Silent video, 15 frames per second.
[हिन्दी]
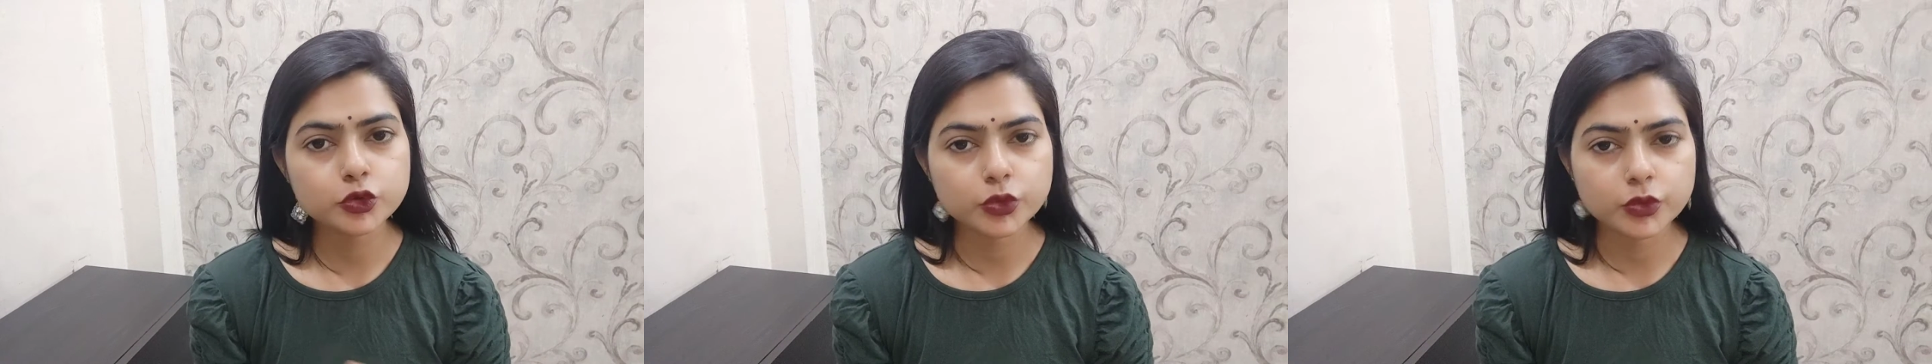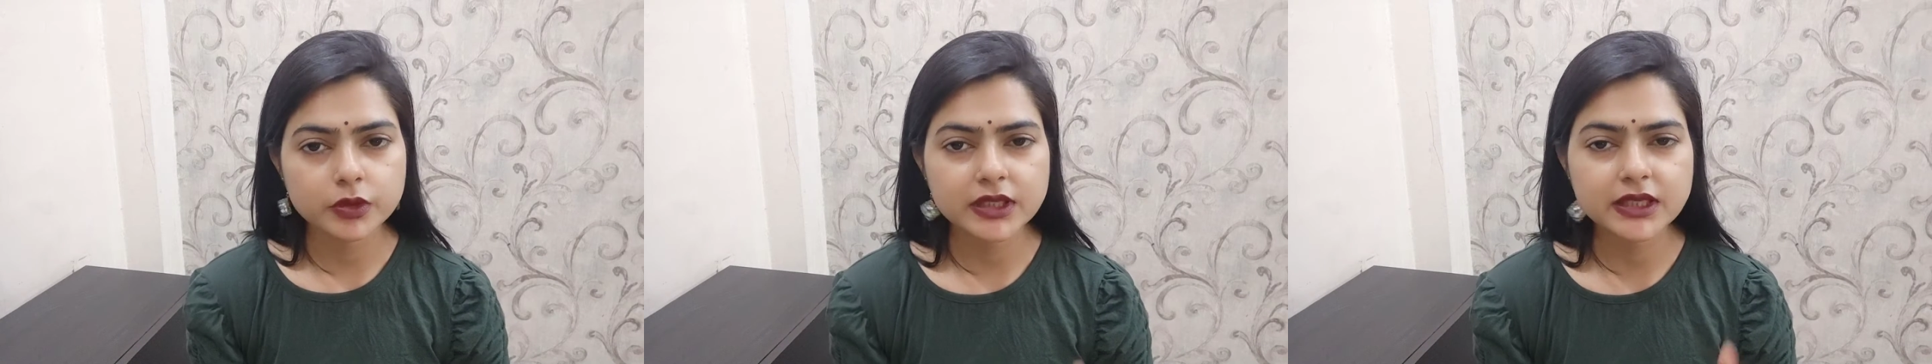
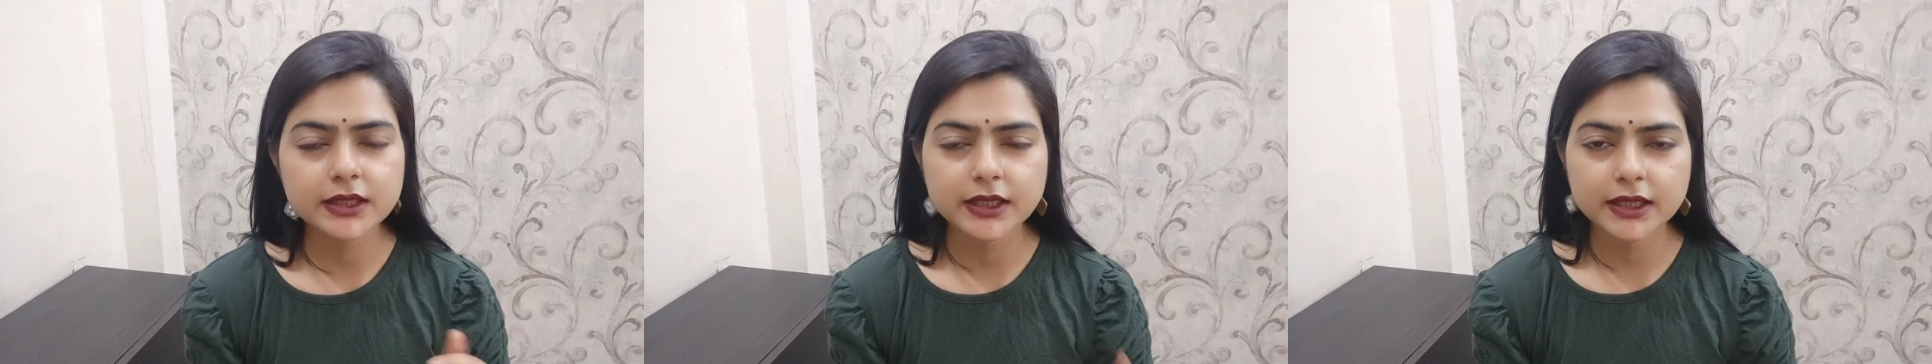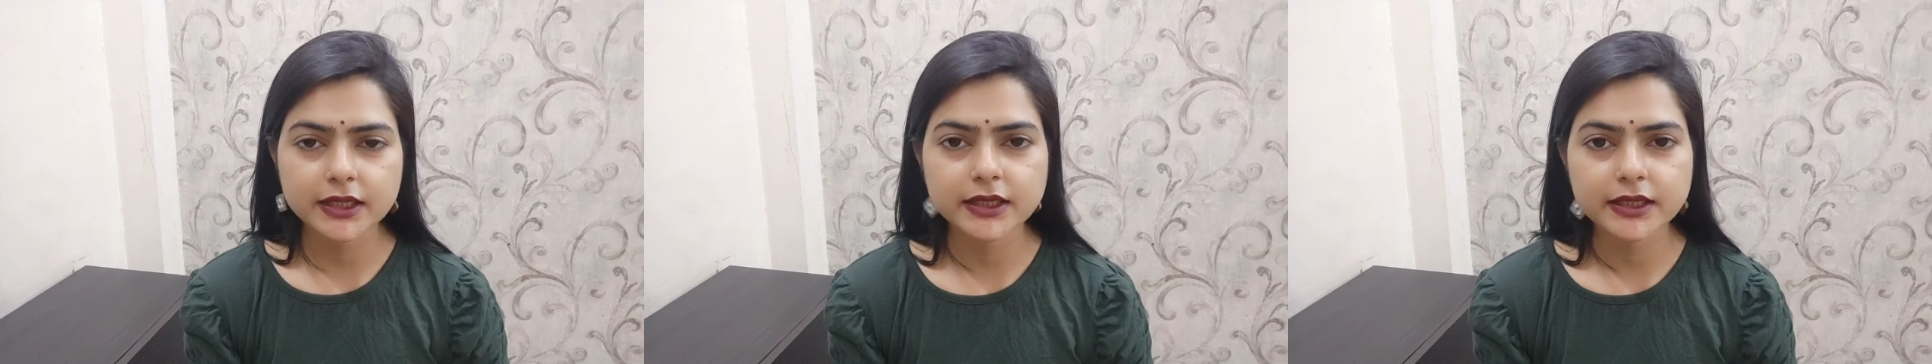थोड़ी
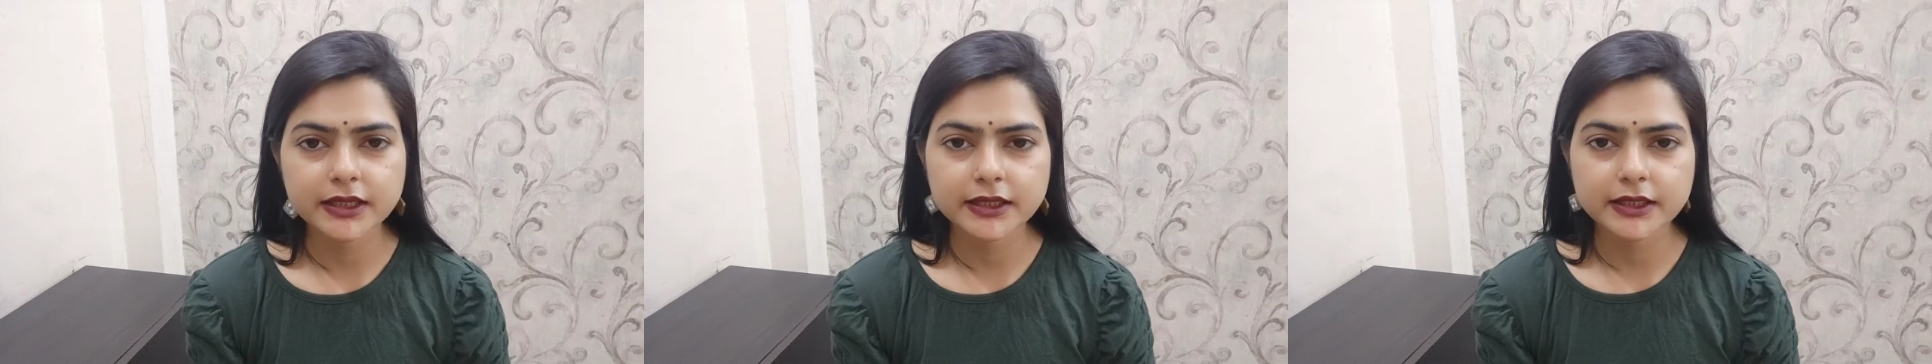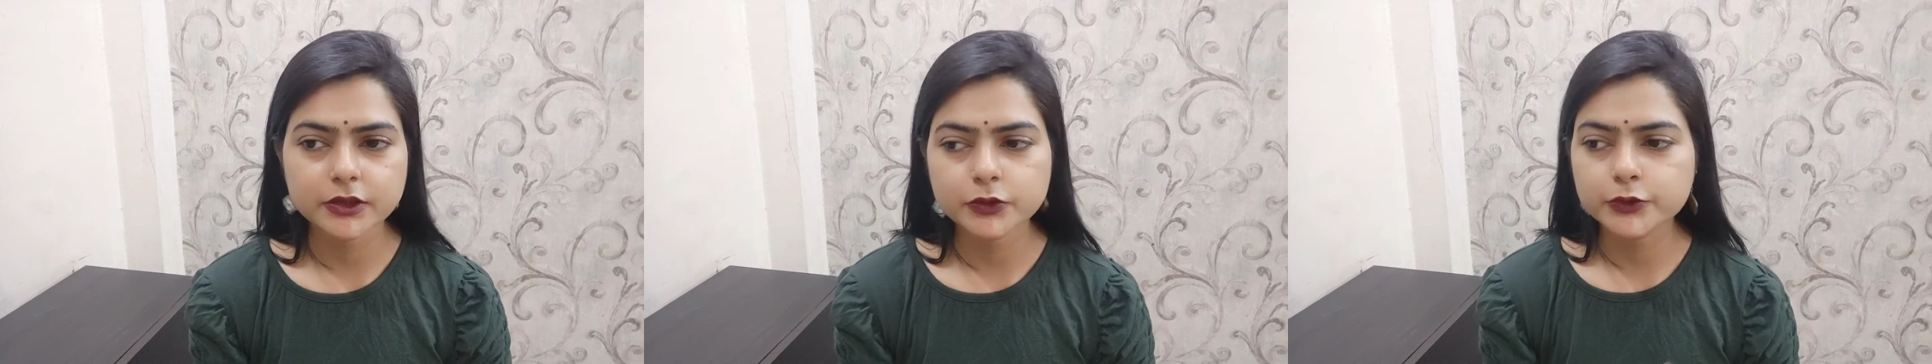देर के
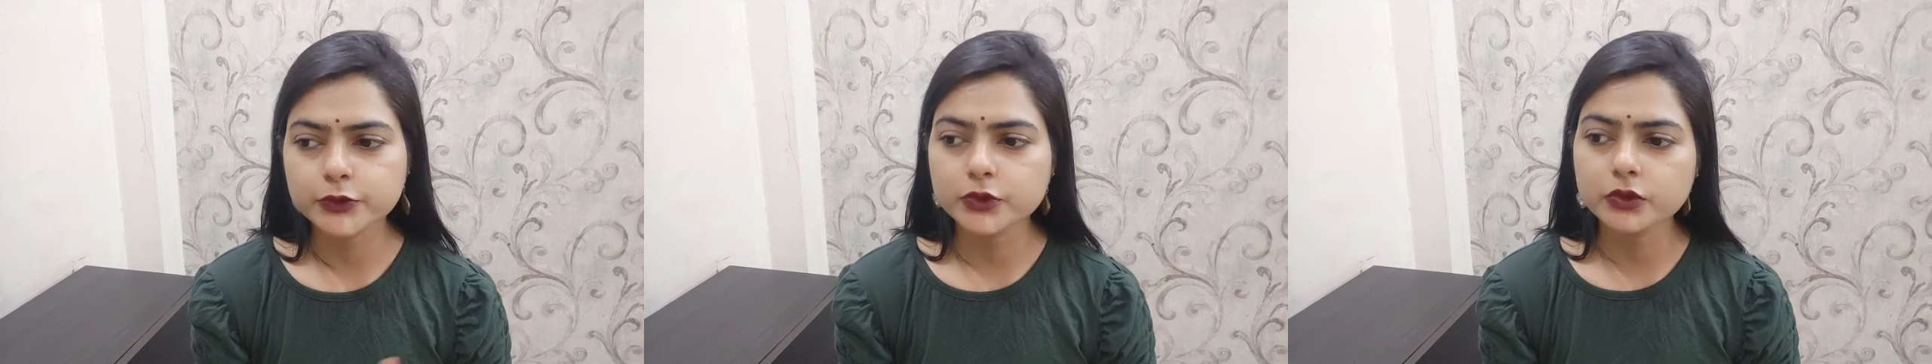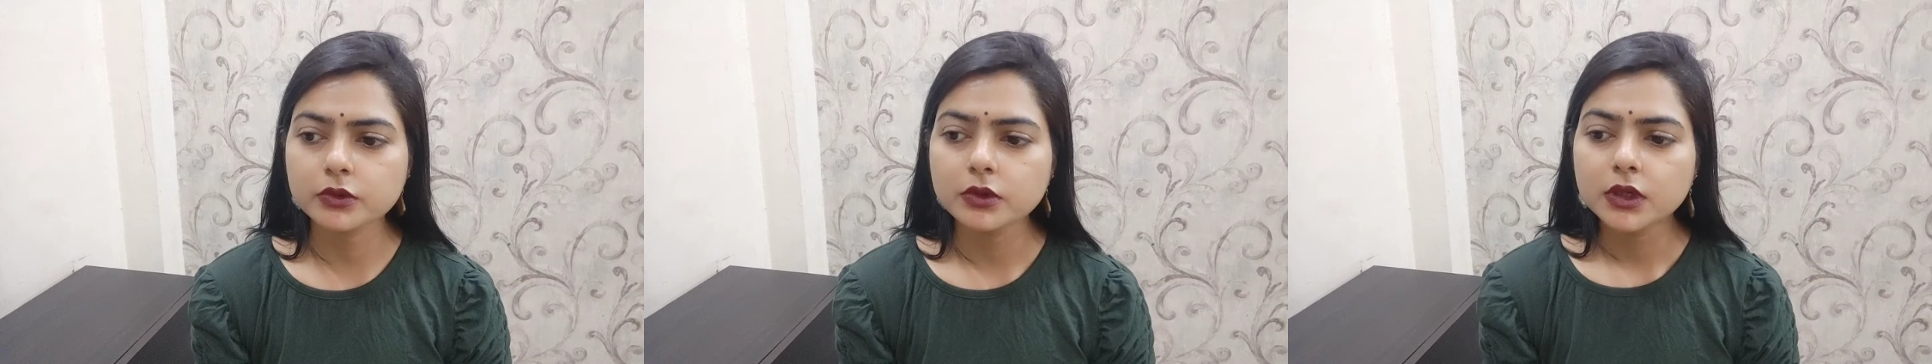लिए
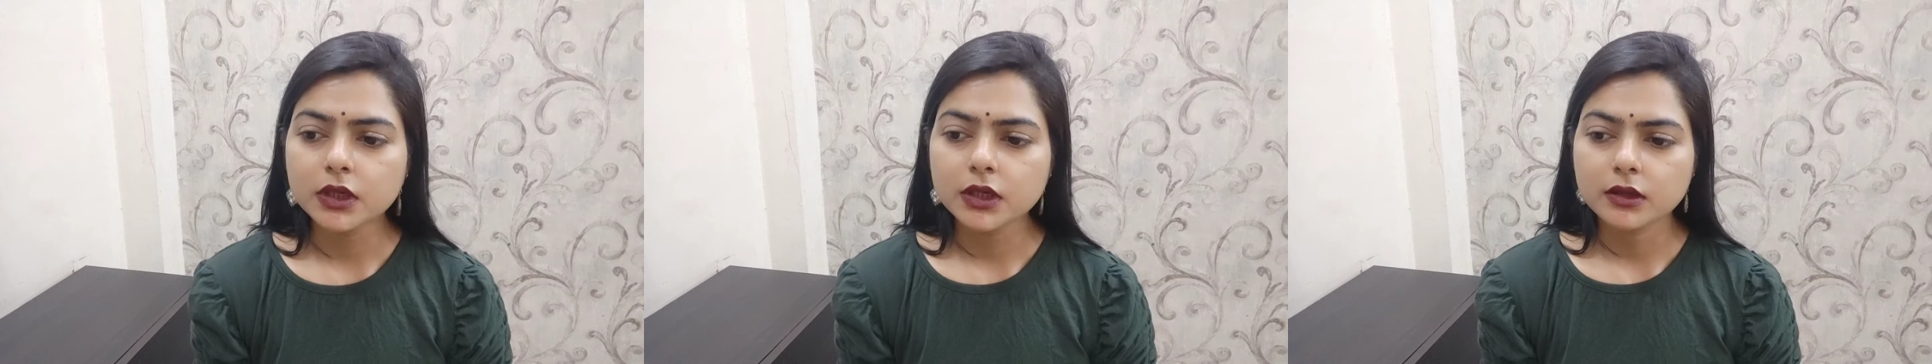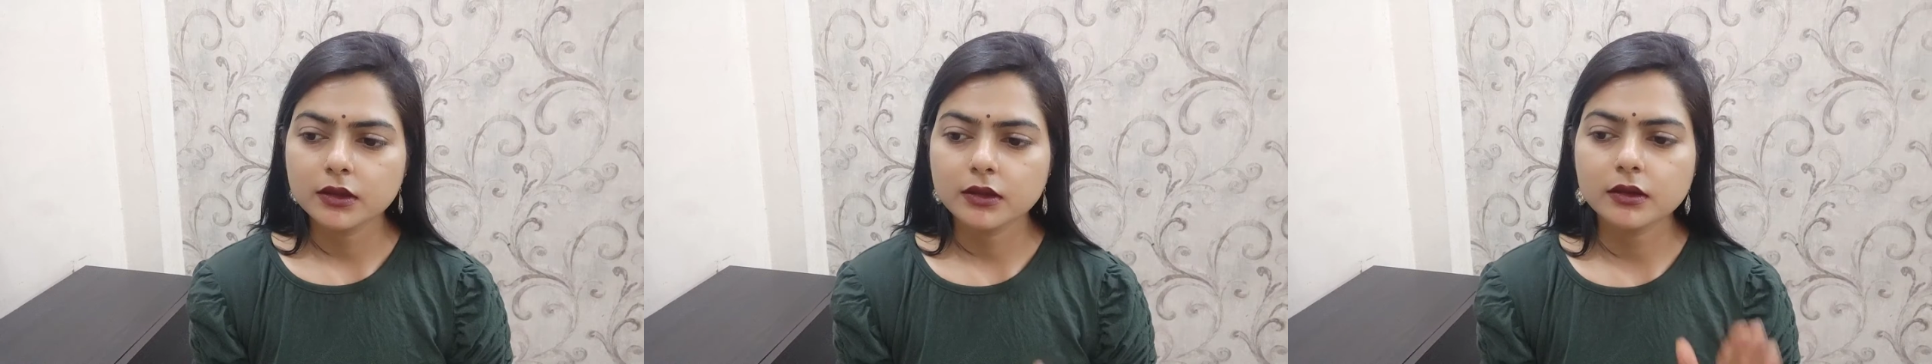उसको
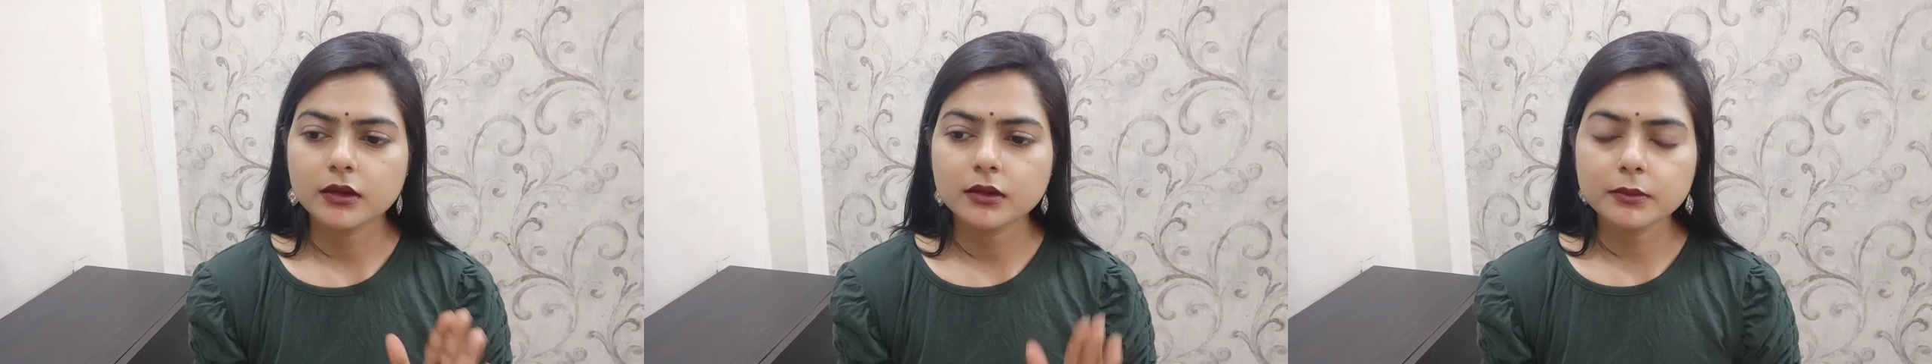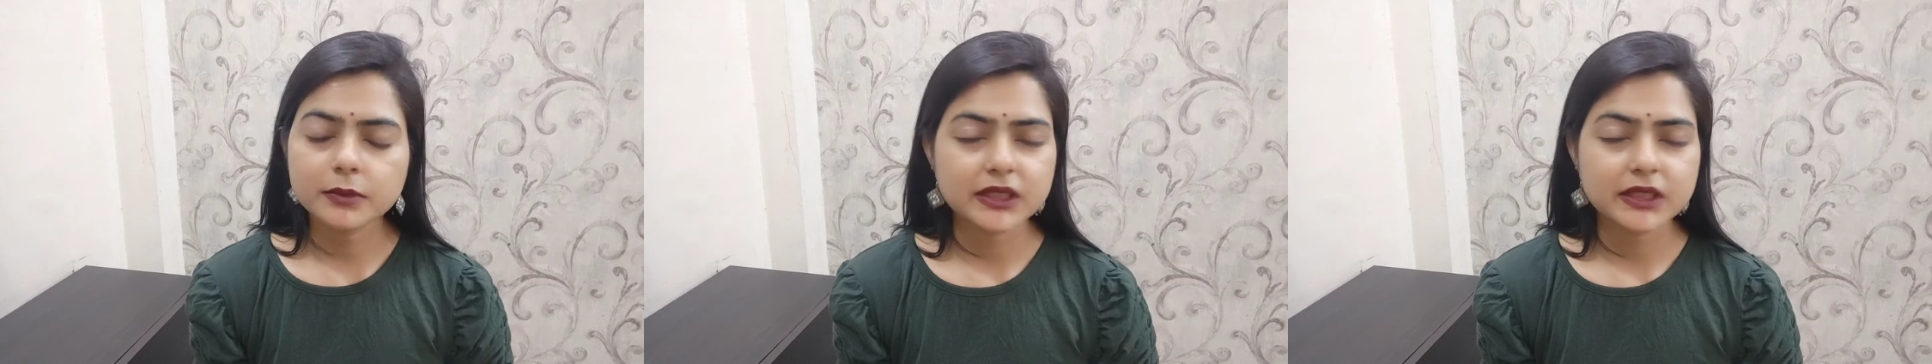uh,